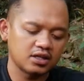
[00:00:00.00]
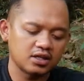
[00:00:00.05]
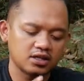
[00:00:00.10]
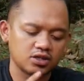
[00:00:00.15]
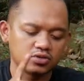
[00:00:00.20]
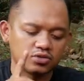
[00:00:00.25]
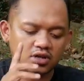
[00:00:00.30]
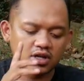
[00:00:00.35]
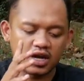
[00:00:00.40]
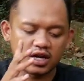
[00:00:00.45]

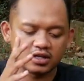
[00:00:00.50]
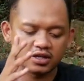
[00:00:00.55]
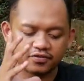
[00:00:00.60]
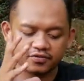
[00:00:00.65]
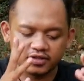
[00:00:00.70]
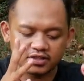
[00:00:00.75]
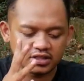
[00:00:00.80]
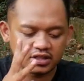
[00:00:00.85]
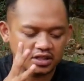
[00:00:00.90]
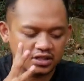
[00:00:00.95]
Ini sudah ada
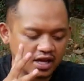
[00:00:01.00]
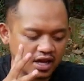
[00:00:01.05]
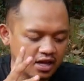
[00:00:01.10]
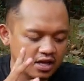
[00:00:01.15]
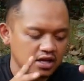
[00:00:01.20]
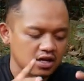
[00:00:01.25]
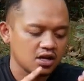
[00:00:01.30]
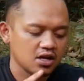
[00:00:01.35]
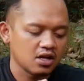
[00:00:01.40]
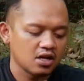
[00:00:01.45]

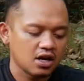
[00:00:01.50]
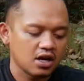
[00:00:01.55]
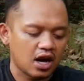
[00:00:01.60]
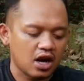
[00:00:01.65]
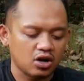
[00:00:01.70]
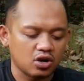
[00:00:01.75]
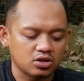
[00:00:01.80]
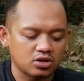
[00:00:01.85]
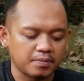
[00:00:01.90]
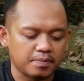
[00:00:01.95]
visirnya.
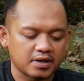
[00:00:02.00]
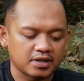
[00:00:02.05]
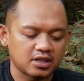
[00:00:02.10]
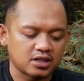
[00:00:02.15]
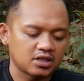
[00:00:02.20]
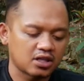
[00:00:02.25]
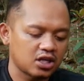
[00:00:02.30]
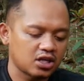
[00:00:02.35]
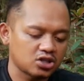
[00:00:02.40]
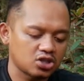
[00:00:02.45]
Kalau
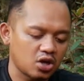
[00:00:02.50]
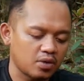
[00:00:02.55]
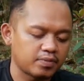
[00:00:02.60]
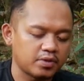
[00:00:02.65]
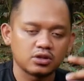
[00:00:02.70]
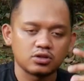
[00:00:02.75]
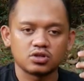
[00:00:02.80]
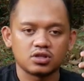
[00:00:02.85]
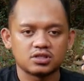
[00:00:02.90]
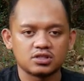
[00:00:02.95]
dipasang teleskop
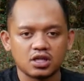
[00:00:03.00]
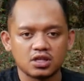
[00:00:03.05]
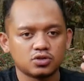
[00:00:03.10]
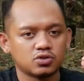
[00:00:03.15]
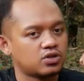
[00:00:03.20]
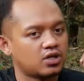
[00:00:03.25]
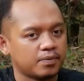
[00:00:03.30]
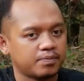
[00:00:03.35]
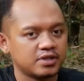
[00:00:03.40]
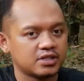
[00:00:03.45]
tentu saja
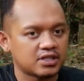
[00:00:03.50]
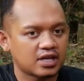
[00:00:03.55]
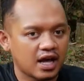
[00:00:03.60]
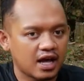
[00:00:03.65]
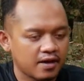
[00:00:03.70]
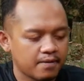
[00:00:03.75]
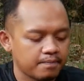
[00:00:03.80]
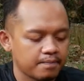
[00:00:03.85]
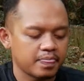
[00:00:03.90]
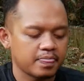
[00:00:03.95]
sudah
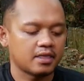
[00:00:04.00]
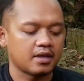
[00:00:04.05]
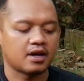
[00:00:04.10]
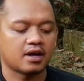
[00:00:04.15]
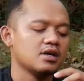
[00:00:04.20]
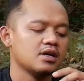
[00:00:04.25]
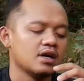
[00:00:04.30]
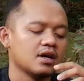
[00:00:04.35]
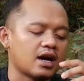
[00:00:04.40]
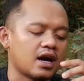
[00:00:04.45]
bisa.
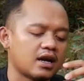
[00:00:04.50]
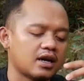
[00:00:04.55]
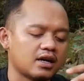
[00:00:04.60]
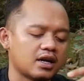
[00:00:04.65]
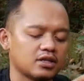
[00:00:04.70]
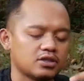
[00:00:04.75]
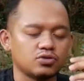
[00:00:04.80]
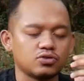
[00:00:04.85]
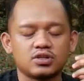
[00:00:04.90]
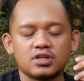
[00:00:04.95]
Nah,
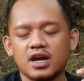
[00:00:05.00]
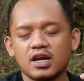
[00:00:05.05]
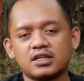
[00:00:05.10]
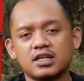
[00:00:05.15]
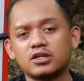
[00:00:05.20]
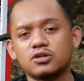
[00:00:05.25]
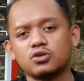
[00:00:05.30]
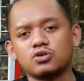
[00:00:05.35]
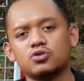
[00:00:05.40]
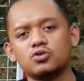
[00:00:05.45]
karena sudah
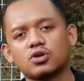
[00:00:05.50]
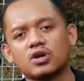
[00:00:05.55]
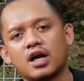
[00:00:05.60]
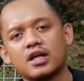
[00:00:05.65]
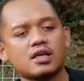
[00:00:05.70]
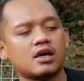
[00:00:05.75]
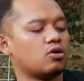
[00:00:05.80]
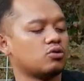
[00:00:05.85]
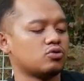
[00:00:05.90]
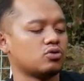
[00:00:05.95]
ada
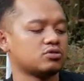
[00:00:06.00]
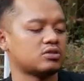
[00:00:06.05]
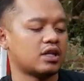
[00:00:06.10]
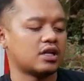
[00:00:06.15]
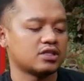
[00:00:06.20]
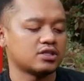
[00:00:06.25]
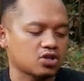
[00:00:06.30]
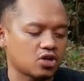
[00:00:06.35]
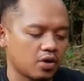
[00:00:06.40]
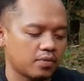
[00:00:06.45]
dudukannya untuk
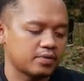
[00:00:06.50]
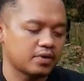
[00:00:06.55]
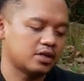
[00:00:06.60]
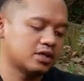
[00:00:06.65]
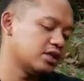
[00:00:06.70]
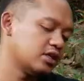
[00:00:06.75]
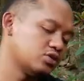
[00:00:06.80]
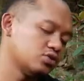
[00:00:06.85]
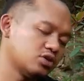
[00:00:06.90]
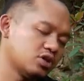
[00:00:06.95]
teleskop,
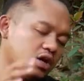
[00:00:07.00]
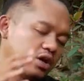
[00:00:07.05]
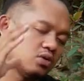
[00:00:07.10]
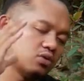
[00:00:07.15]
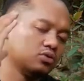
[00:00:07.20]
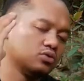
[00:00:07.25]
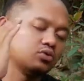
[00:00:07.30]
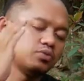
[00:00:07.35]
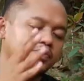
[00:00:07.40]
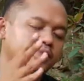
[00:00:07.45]
jadi sudah
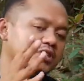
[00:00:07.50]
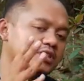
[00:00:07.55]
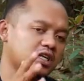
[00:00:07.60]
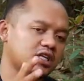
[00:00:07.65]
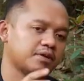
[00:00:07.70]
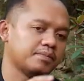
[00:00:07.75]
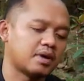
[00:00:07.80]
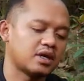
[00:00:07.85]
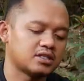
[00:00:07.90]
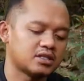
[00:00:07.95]
untuk bisa
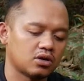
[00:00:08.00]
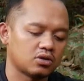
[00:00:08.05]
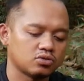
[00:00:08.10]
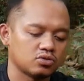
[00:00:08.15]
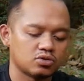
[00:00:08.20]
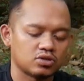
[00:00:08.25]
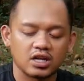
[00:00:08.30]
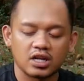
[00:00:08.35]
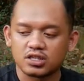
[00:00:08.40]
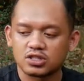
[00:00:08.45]
dipasang
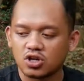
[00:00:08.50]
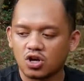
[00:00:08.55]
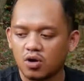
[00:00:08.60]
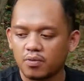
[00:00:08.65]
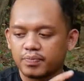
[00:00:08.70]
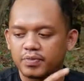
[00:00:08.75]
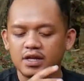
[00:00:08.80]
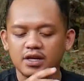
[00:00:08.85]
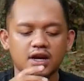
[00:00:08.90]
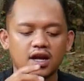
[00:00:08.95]
untuk
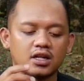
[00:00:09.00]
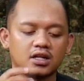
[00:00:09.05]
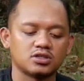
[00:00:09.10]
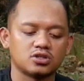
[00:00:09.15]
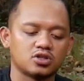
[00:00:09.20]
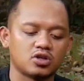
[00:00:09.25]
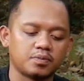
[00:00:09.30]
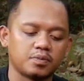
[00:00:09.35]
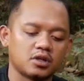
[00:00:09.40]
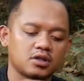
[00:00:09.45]
teleskop.
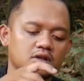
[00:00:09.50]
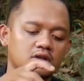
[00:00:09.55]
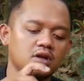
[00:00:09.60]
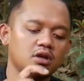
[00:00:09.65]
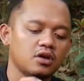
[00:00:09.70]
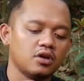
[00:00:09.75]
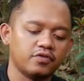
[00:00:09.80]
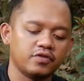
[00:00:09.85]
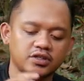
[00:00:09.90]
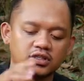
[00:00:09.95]
Tinggal copot
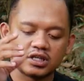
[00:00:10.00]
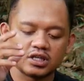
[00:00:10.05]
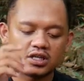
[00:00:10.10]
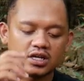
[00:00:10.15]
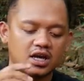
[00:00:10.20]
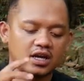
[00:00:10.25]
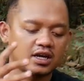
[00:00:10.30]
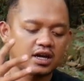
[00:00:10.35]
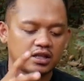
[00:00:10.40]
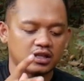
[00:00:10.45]

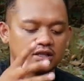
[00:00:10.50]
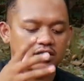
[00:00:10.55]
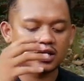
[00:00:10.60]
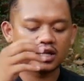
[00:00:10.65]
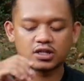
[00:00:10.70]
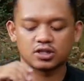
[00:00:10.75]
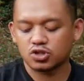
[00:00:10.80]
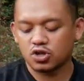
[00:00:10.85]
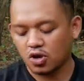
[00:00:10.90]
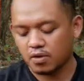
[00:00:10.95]
visirnya ganti
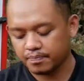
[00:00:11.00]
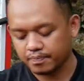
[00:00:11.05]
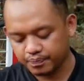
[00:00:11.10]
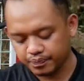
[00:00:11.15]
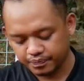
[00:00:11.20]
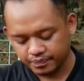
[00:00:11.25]
teleskop.